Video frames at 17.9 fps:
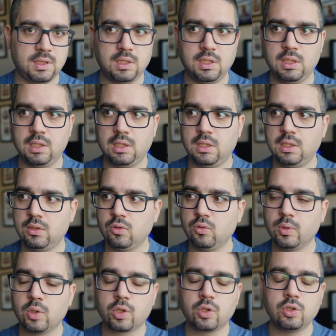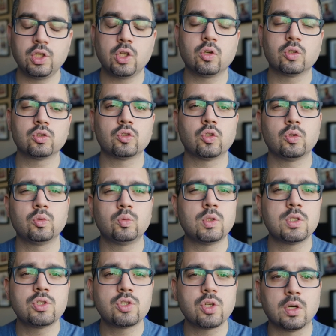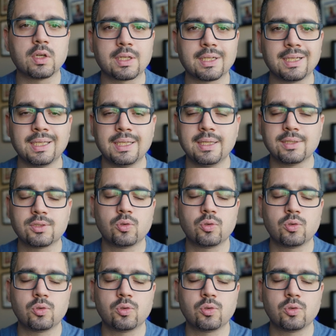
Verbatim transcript: il numero che io dico sono due giorni,